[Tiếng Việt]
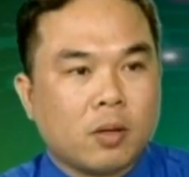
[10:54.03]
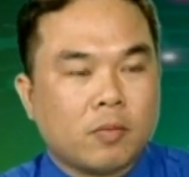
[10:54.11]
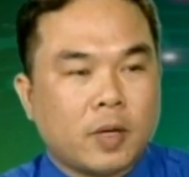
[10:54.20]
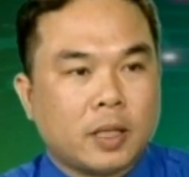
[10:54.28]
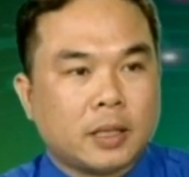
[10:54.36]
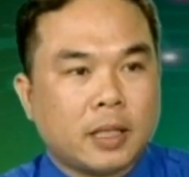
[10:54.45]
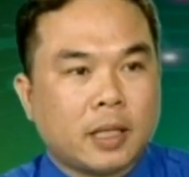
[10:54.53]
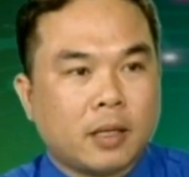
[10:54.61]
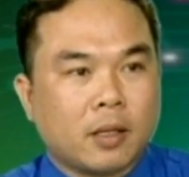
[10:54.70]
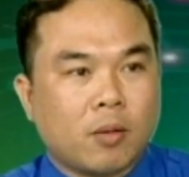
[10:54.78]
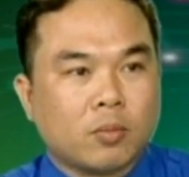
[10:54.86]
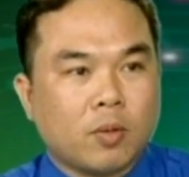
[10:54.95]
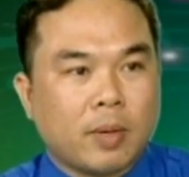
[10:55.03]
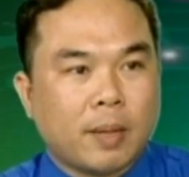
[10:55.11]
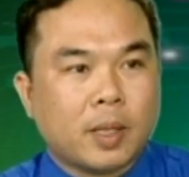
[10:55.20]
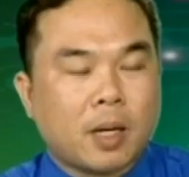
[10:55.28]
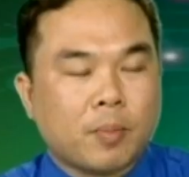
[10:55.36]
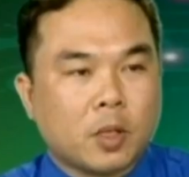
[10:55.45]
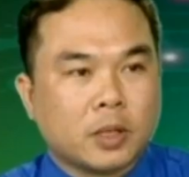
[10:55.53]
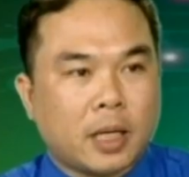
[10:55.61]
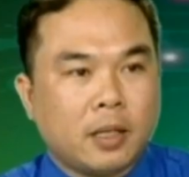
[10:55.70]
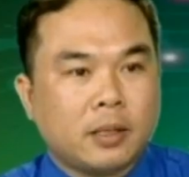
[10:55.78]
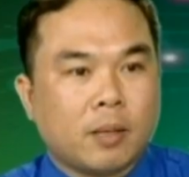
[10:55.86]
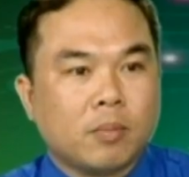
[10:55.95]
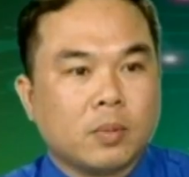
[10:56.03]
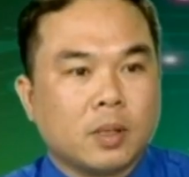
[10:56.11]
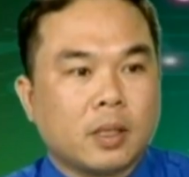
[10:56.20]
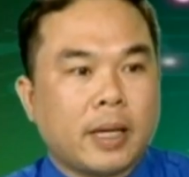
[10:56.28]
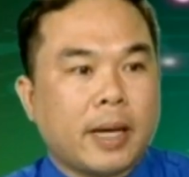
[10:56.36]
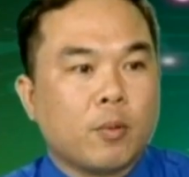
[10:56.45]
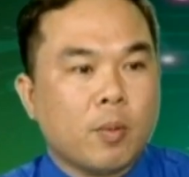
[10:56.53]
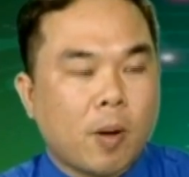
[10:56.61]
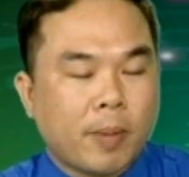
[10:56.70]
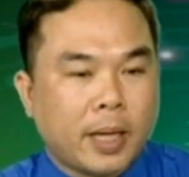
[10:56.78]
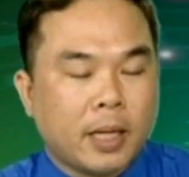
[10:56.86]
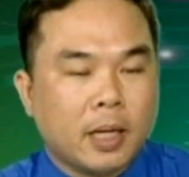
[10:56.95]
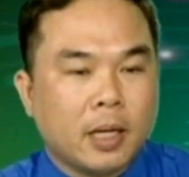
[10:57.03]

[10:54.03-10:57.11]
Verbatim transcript: và sẽ thành công tốt đẹp ở cấp cơ sở trong ngay quý một này